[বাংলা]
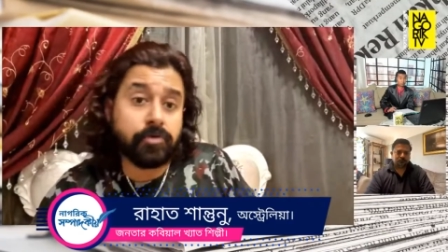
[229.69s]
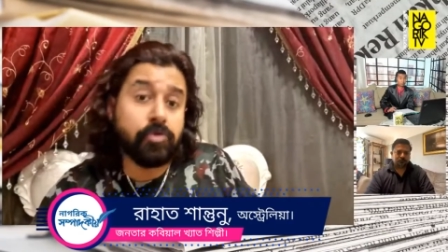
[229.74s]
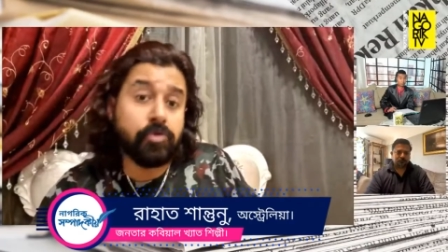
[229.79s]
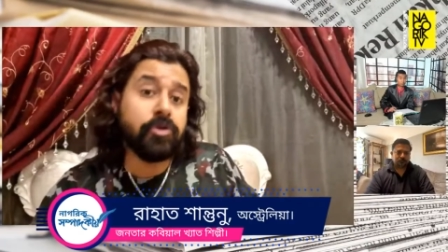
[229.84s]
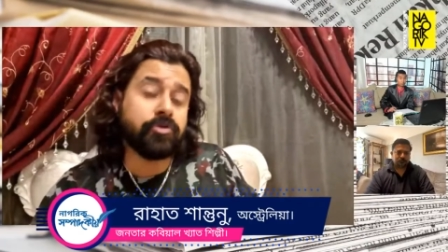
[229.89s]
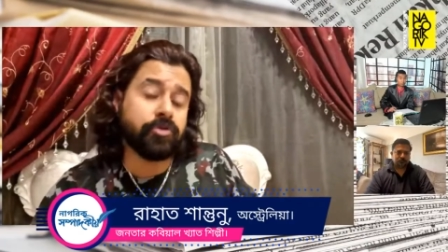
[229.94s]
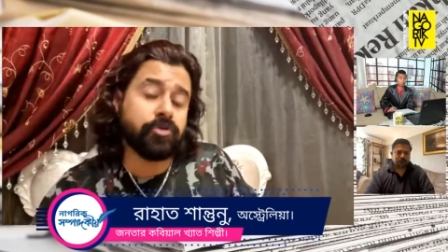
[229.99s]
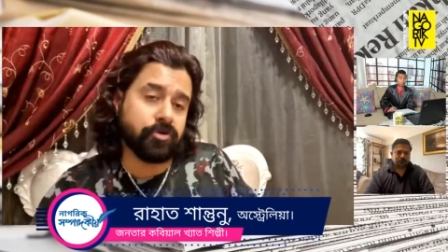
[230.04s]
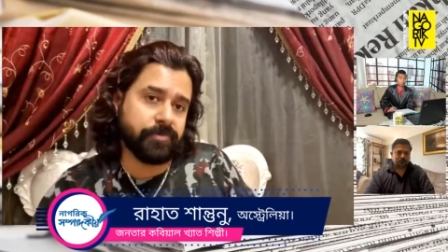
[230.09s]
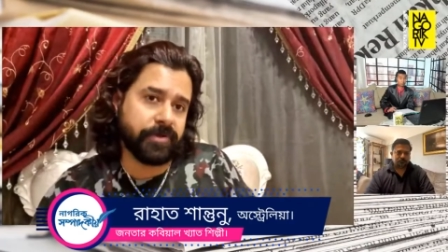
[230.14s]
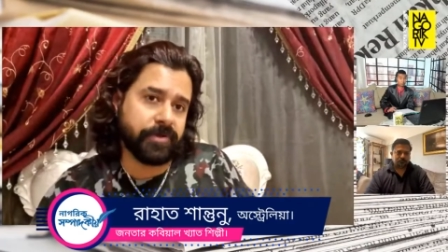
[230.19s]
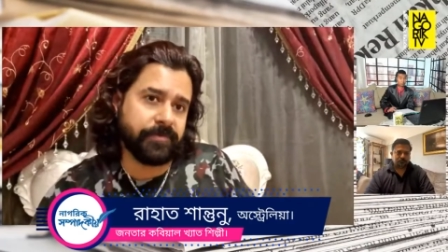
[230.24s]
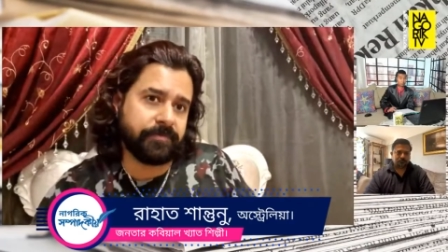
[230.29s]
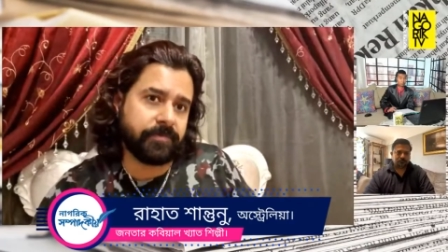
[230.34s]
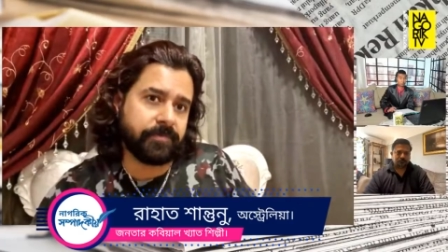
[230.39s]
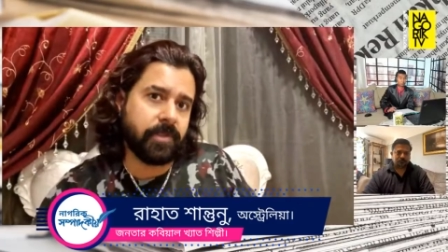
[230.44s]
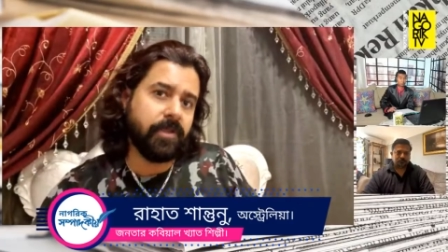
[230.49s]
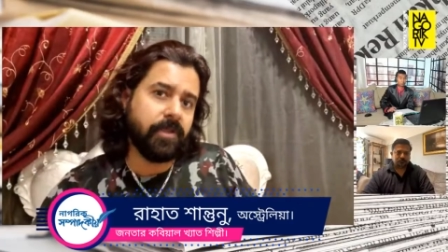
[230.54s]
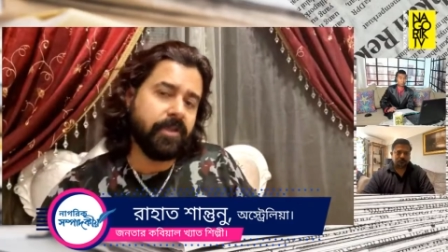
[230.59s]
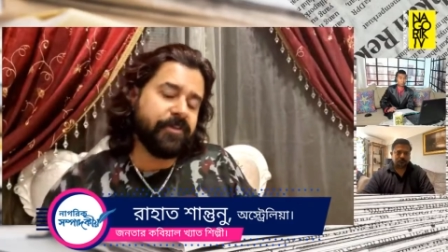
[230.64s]
রুল করবে
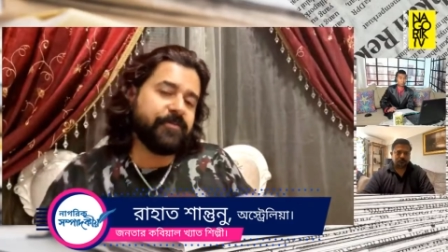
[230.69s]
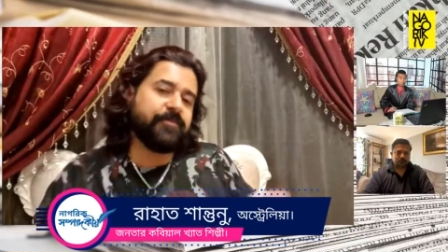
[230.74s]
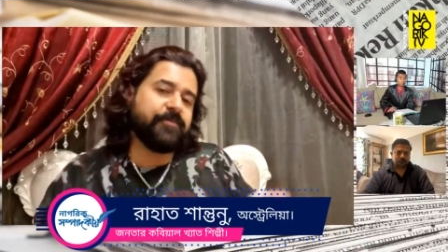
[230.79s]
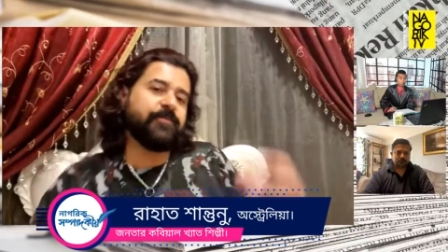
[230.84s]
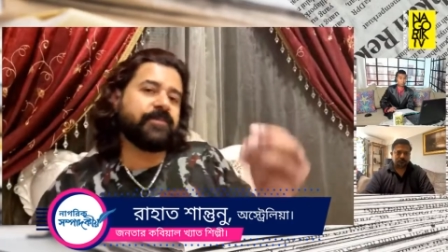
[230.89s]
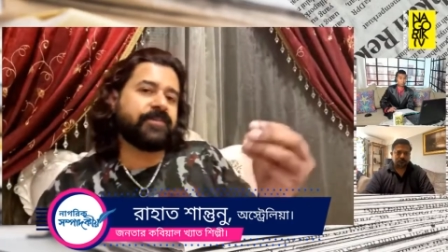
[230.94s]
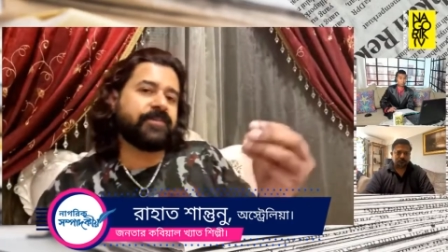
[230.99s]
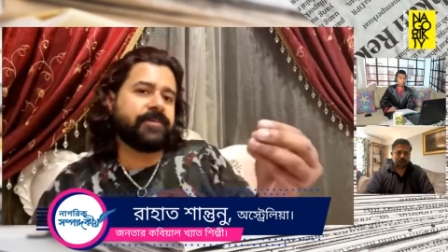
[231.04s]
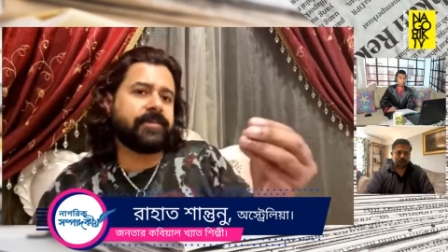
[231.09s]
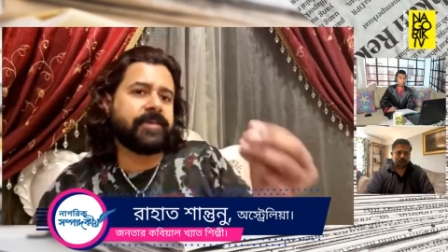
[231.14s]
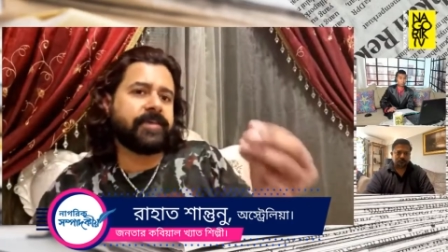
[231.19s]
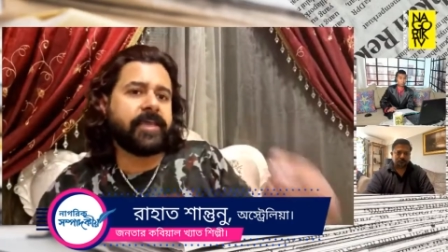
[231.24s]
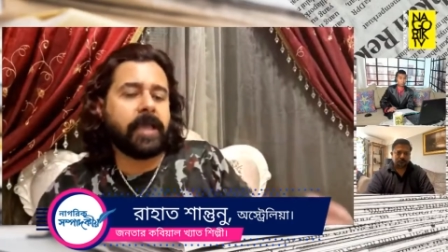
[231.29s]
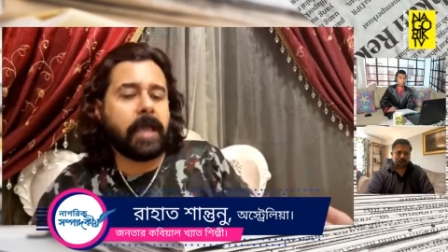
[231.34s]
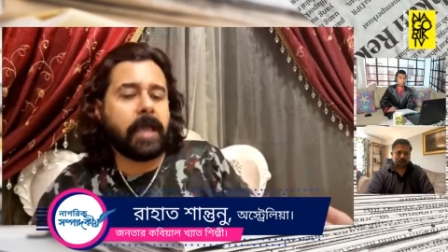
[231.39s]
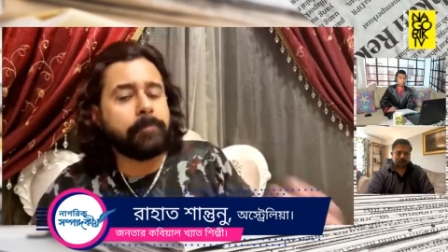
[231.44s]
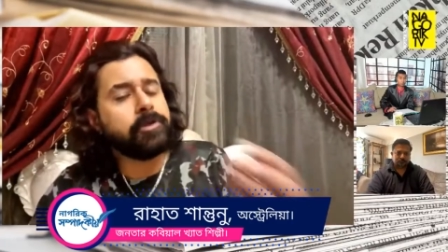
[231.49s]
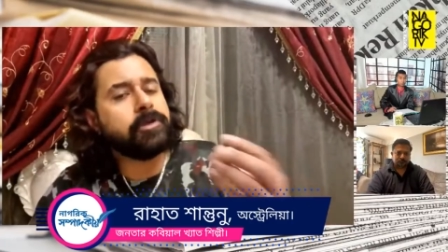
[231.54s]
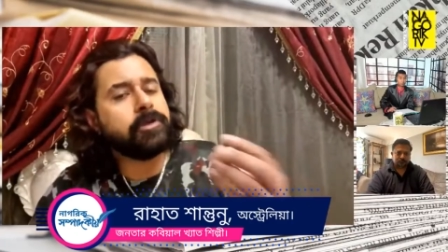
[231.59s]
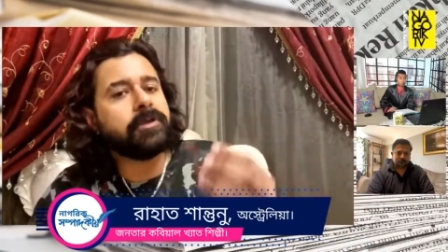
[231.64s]

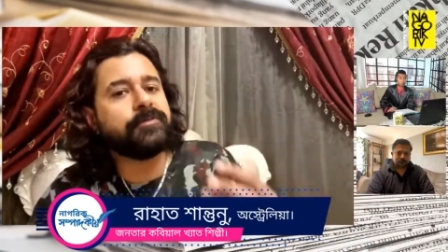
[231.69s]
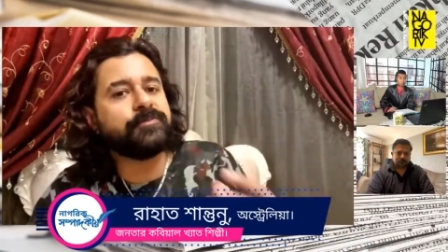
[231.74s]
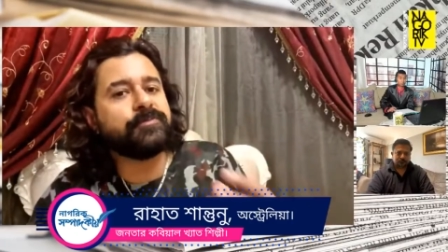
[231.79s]
আমি